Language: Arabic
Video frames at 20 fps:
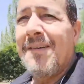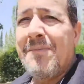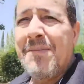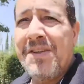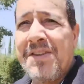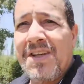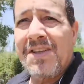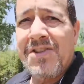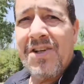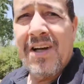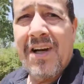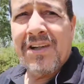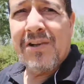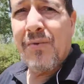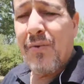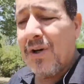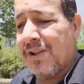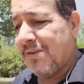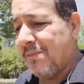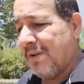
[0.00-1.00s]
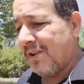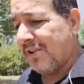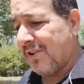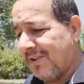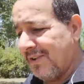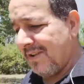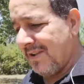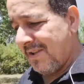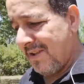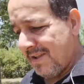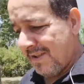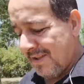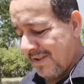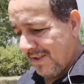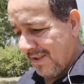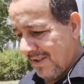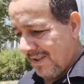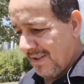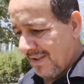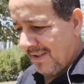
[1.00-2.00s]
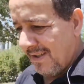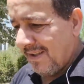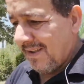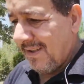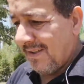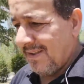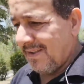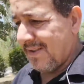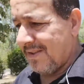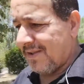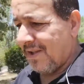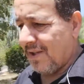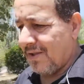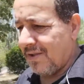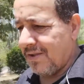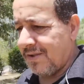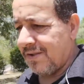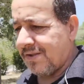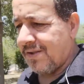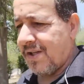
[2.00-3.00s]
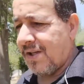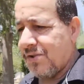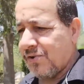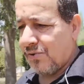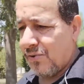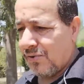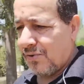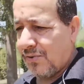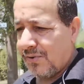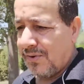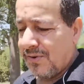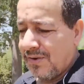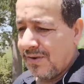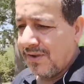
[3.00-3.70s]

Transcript: محتاجين لهذا الوقت باش نسترجعوا